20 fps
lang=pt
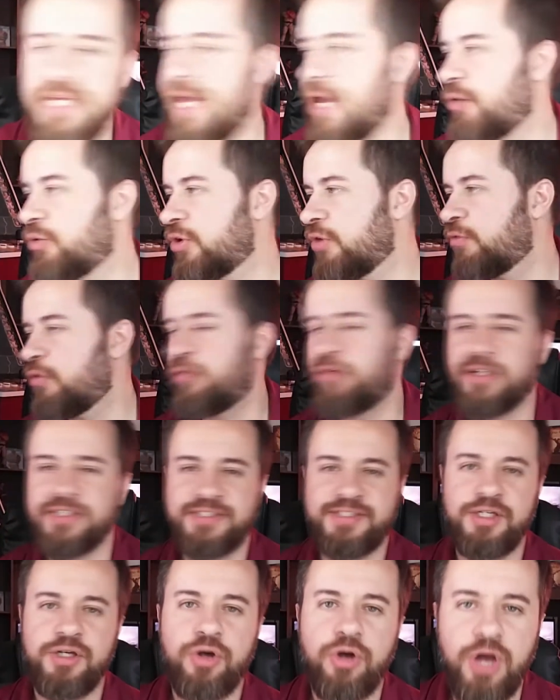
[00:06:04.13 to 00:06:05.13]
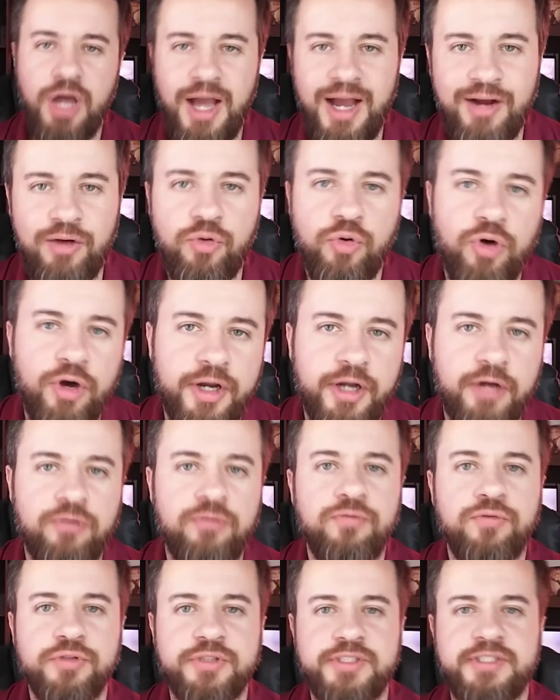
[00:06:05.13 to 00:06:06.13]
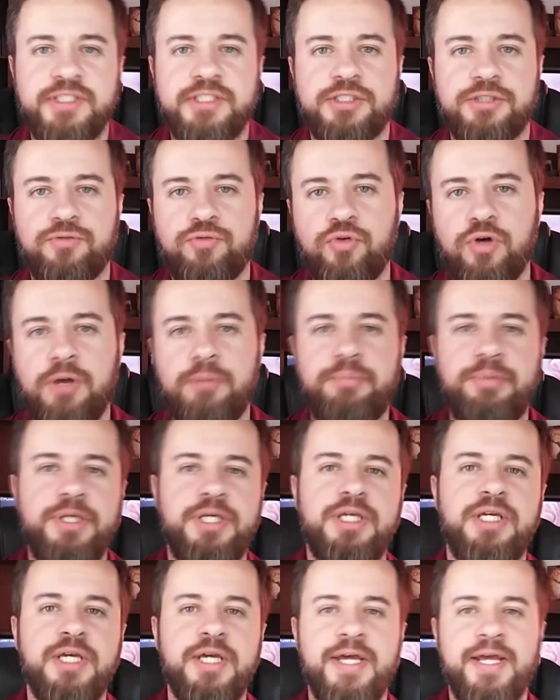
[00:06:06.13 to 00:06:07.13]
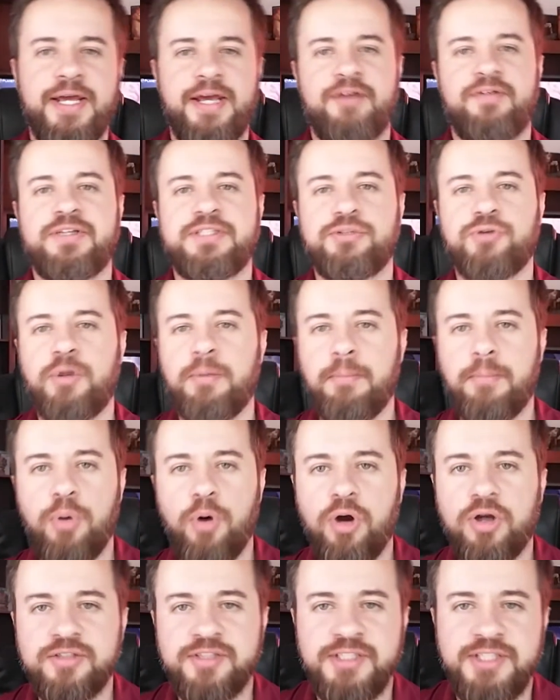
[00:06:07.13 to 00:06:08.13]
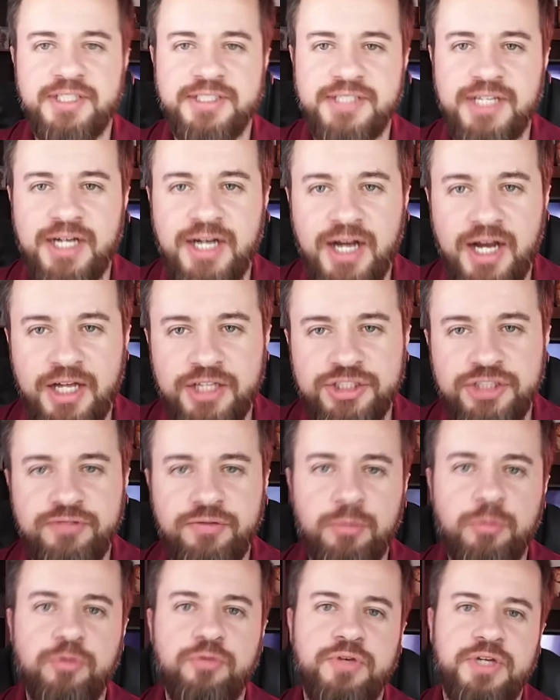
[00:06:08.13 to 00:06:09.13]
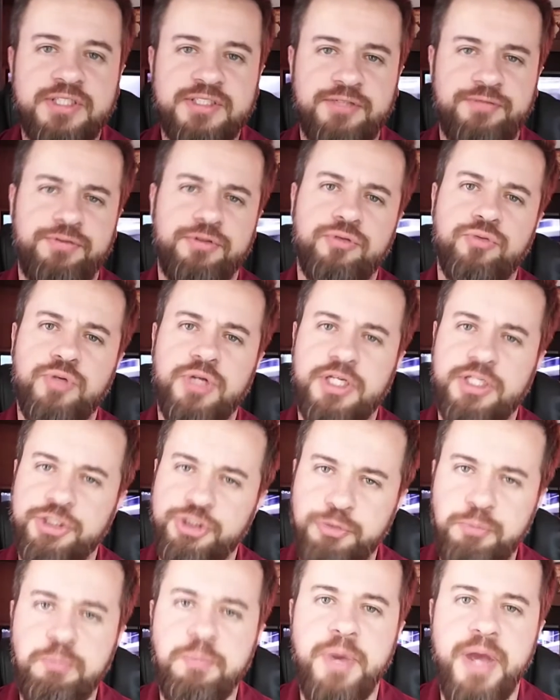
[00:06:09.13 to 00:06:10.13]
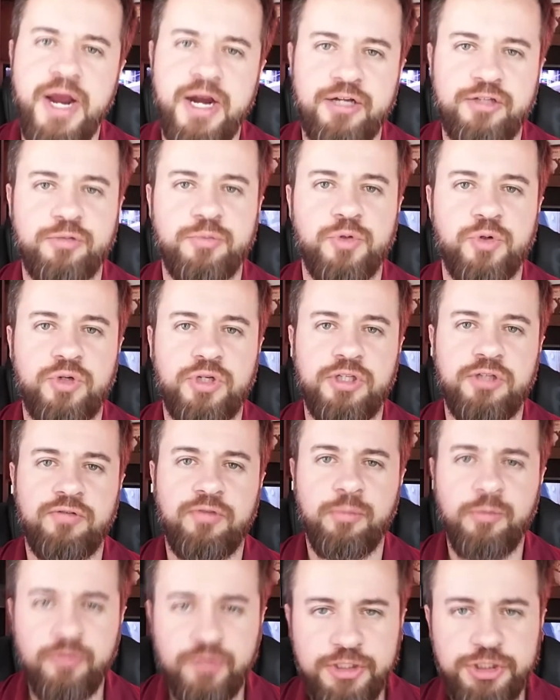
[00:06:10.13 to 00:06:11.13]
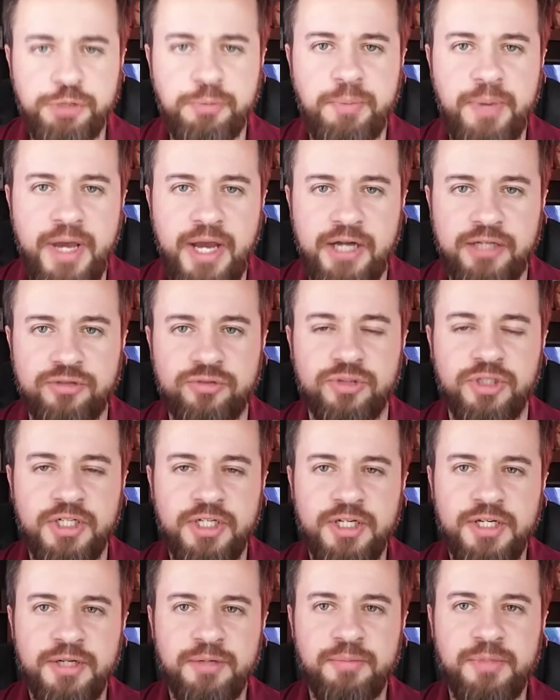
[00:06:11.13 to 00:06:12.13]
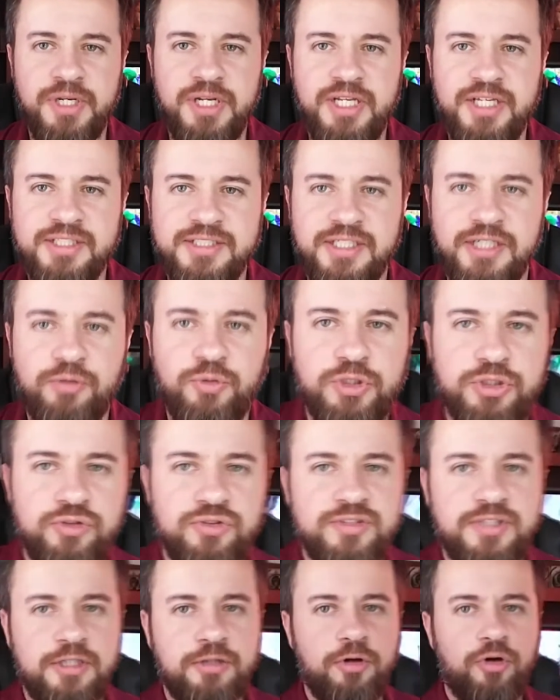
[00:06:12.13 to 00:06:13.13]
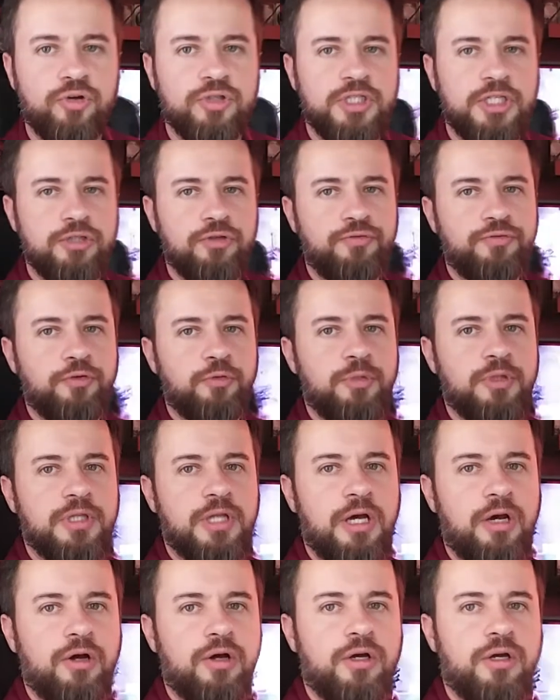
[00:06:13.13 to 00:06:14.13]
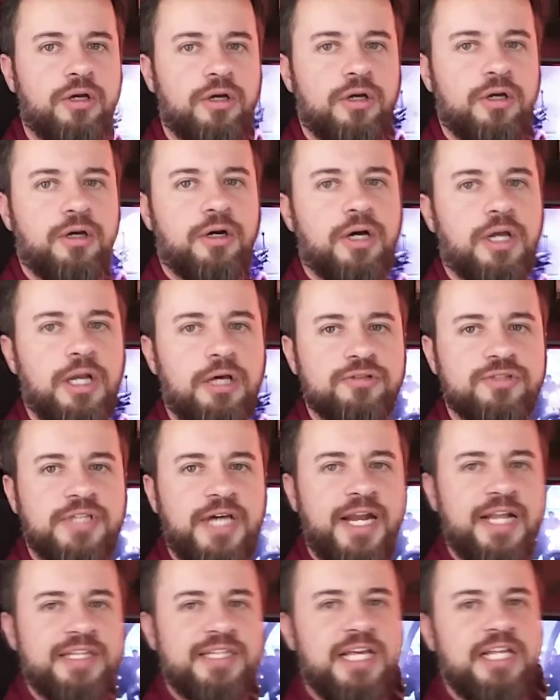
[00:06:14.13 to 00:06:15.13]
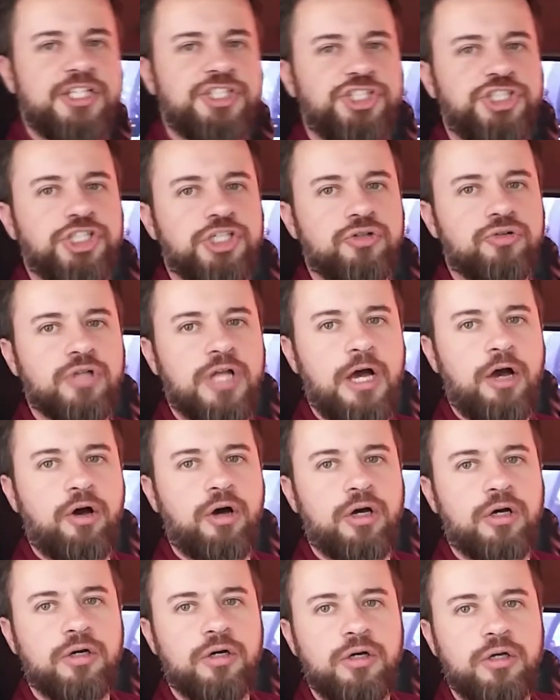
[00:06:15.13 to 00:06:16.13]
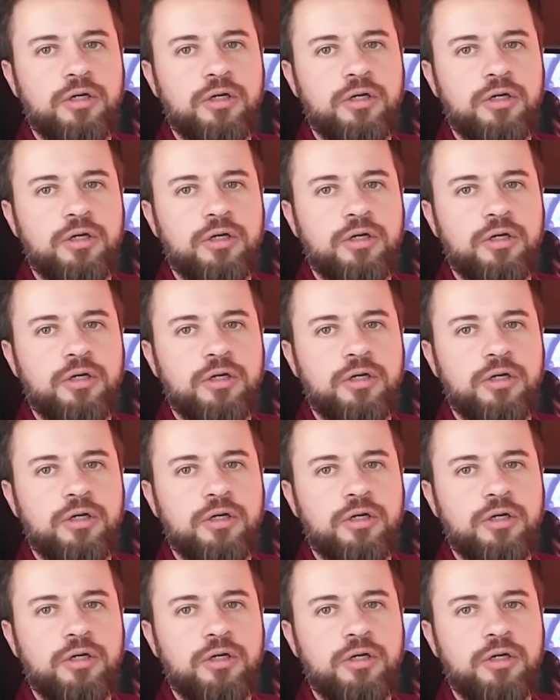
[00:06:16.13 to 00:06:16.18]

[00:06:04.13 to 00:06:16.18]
E é o que eu vou fazer agora com vocês. Eu vou abrir, fazer um unboxing dessa caixa e vamos ver essa figura aqui de perto, meu querido. Vamos ver de perto, beleza? Enquanto isso, tá, tá rodando o filme lá, ó. Olha lá, os caras dele tiro lá, ó.